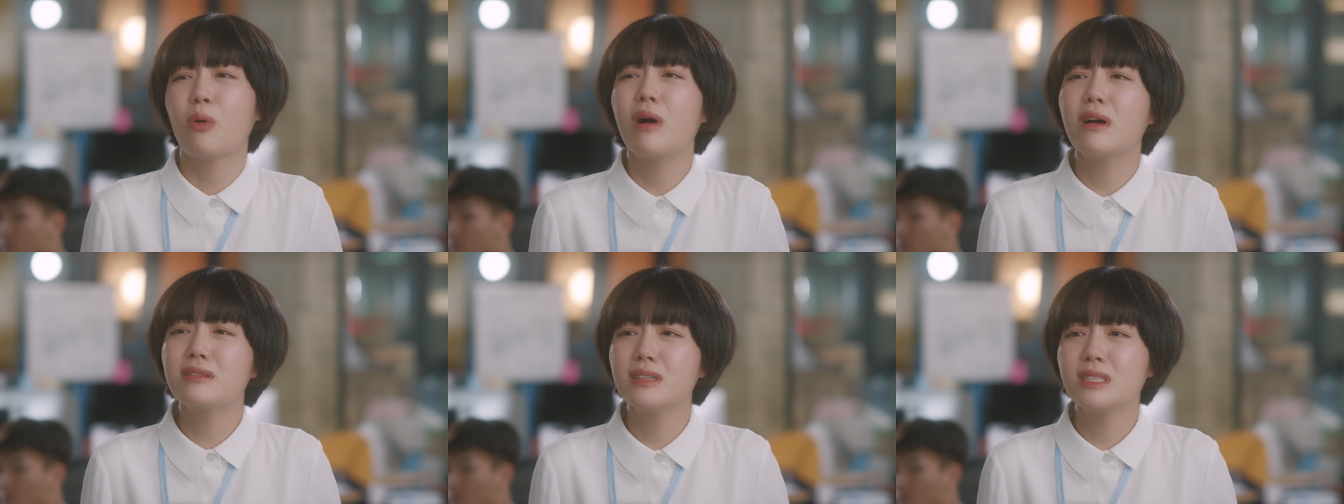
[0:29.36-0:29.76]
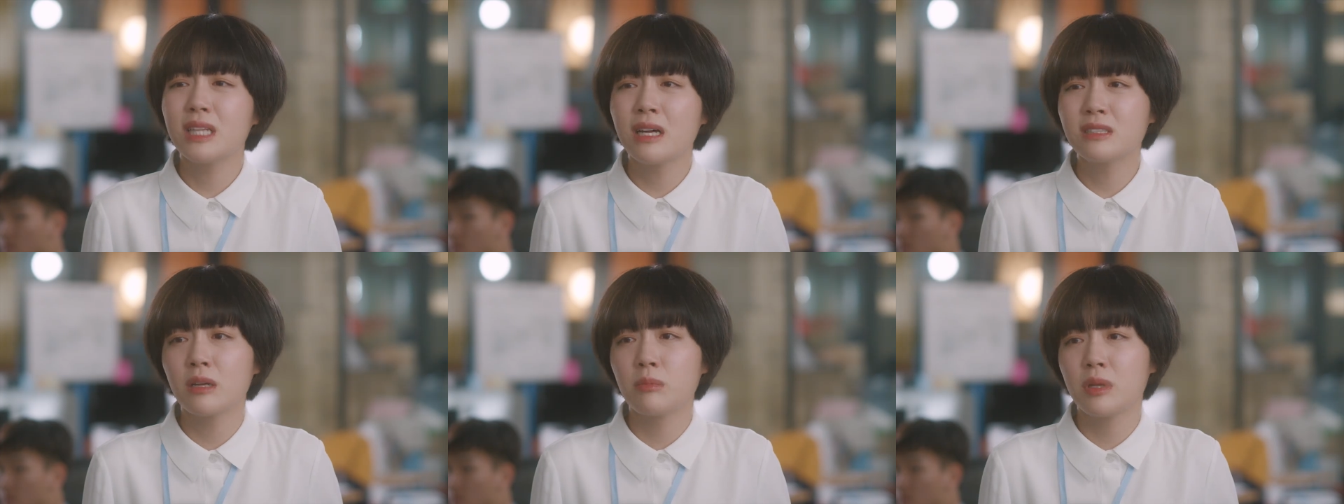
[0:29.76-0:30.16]
너 같은
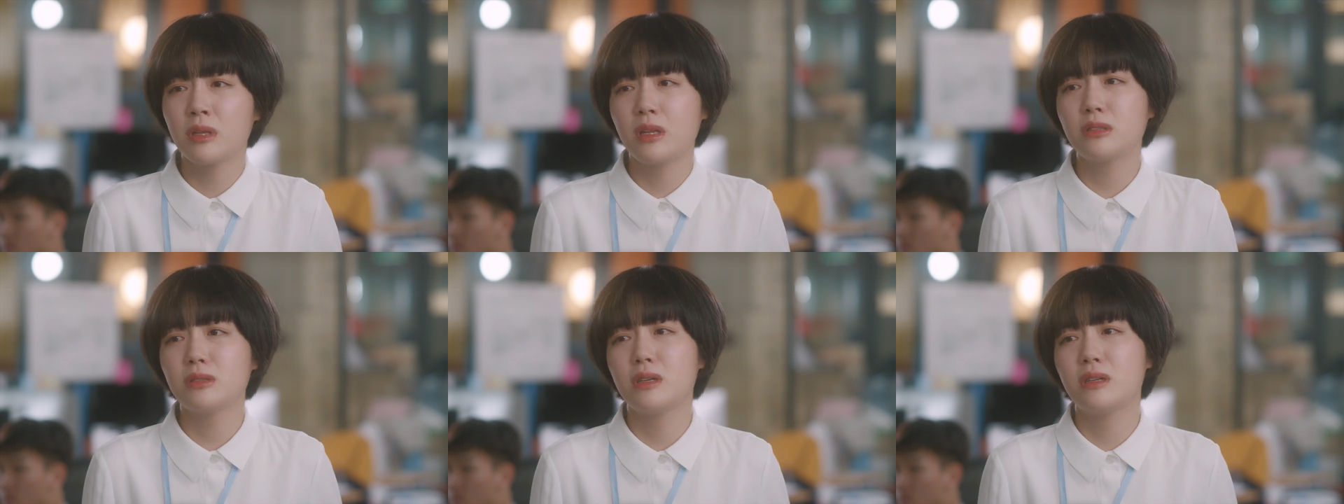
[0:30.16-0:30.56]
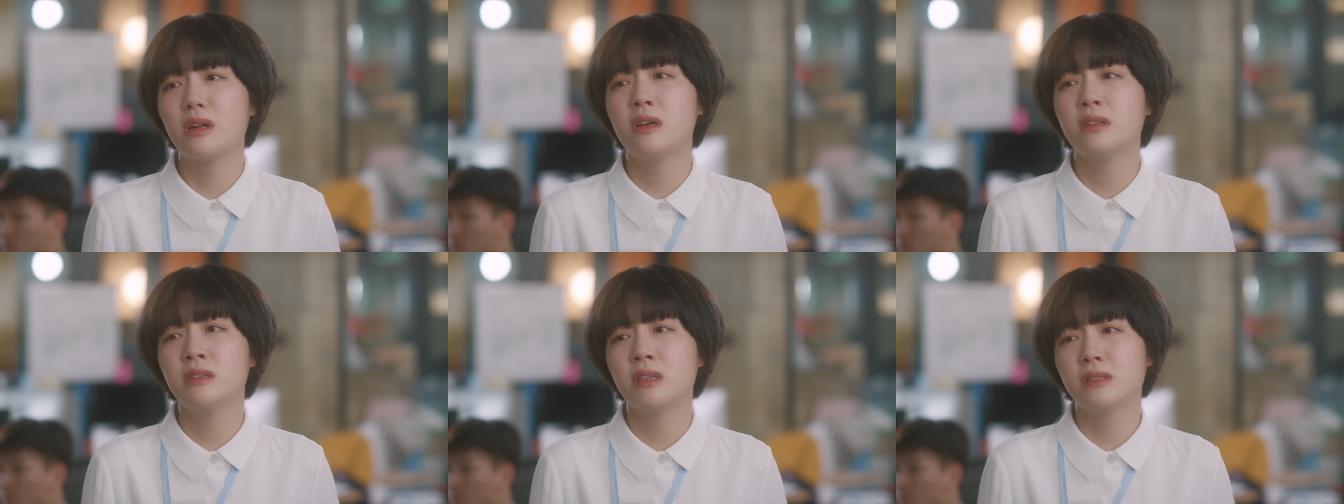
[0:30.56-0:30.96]
상사 밑에서
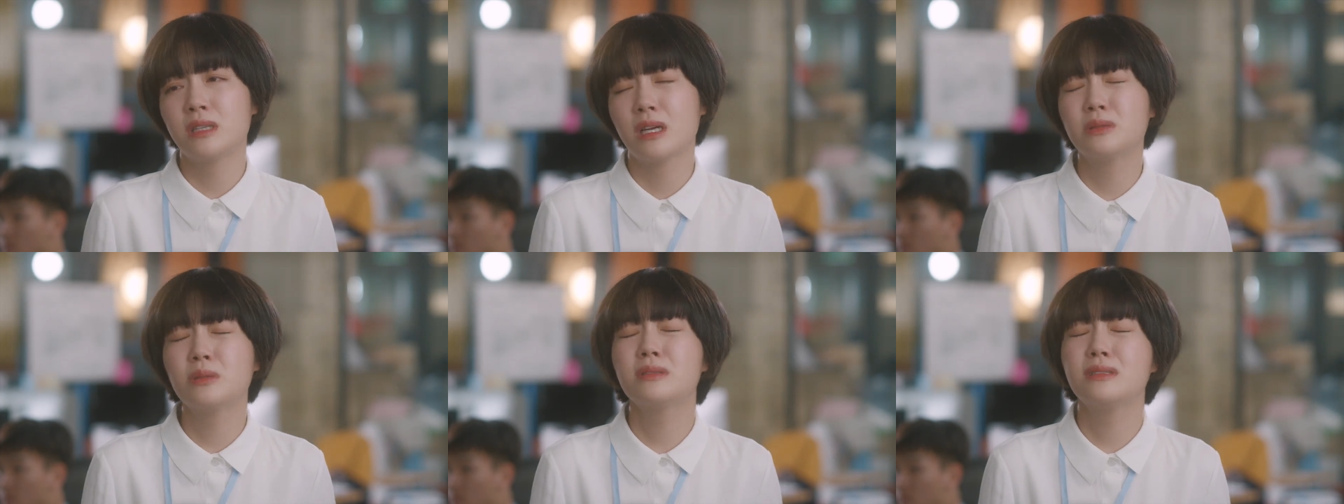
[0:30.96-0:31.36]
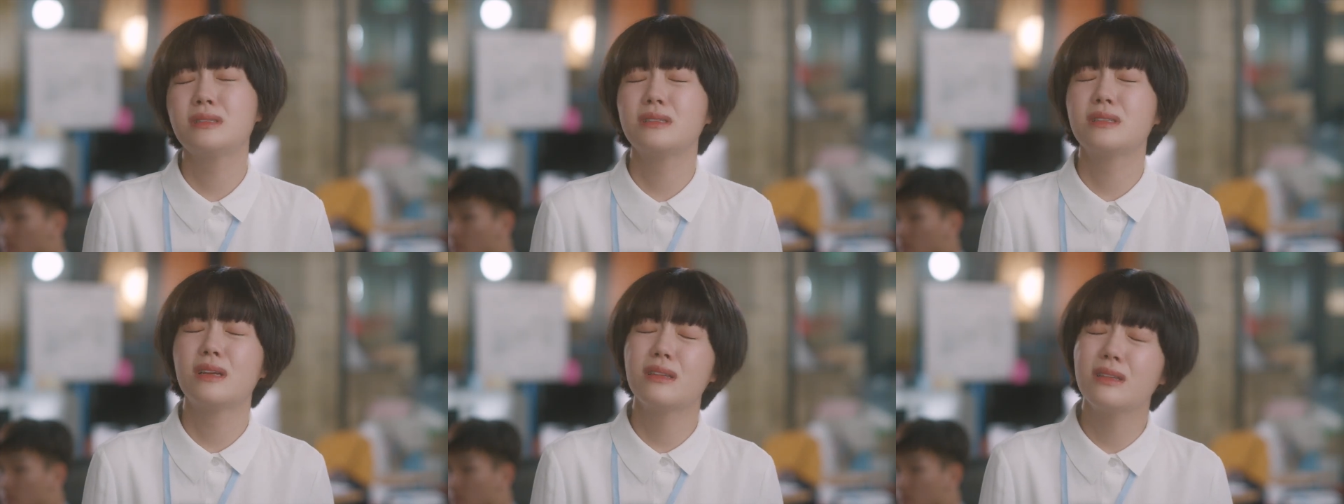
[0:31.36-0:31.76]
일하는데
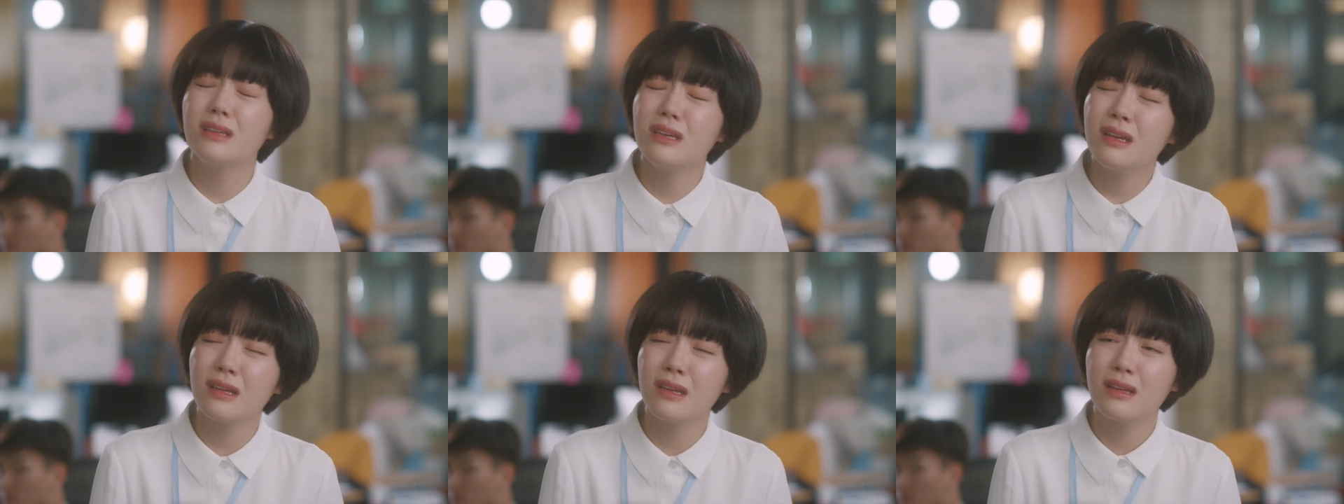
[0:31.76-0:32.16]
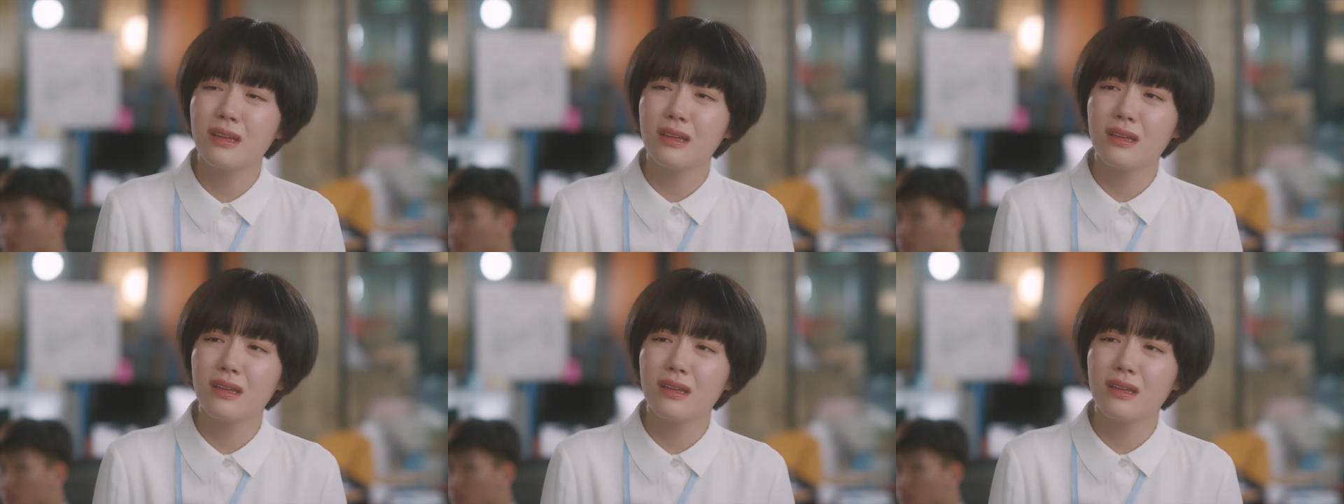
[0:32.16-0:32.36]
제정신이겠니?